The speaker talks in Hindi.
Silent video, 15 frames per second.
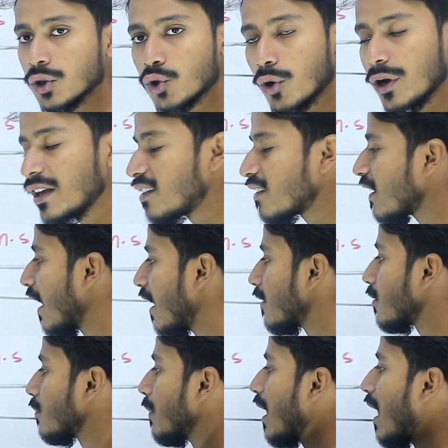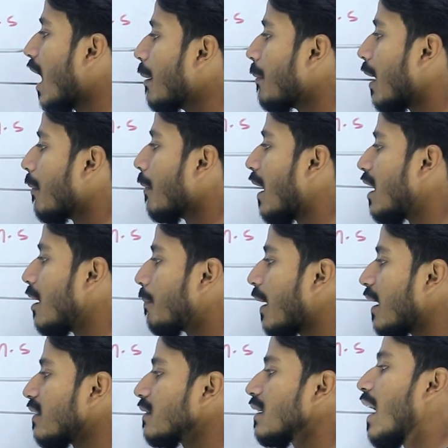तो इस केस में अब हमारे
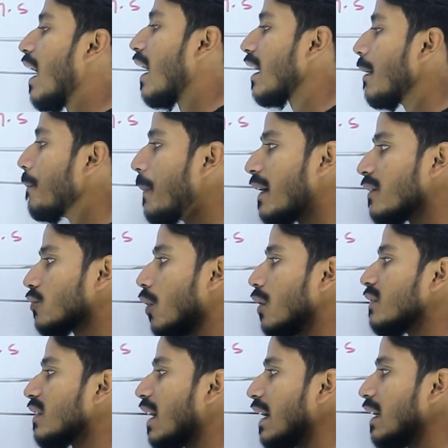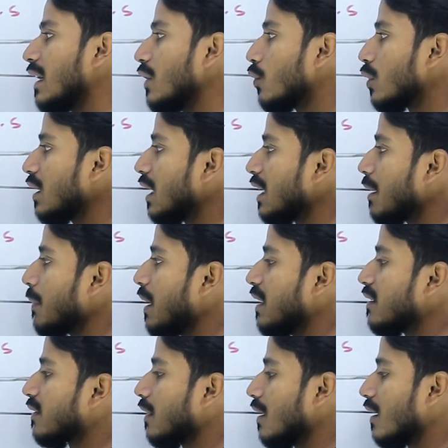पास क्या आ गया बेस्ट कॉन्साइड नहीं हो रही ना ये
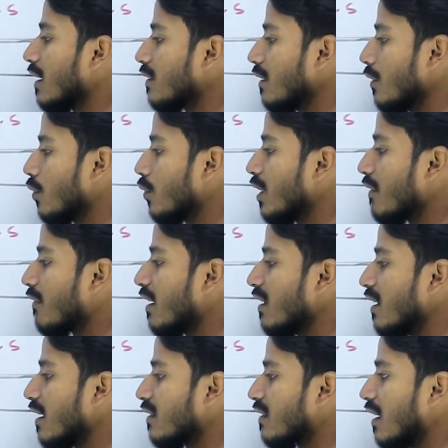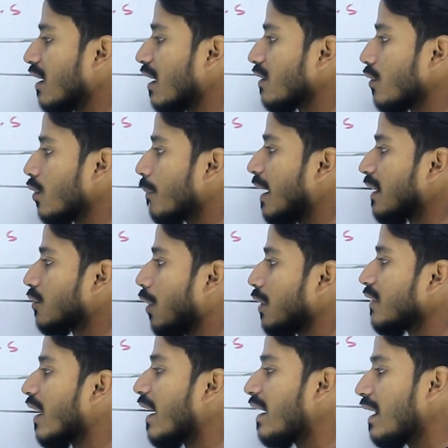मेन स्केल का ज़ीरो ये वर्नियर स्केल का ज़ीरो बेस्ट
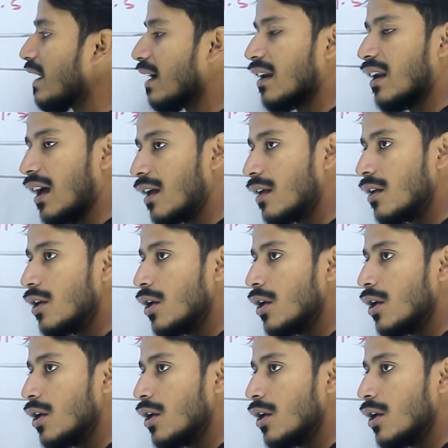कॉन्साइड नहीं कर रहा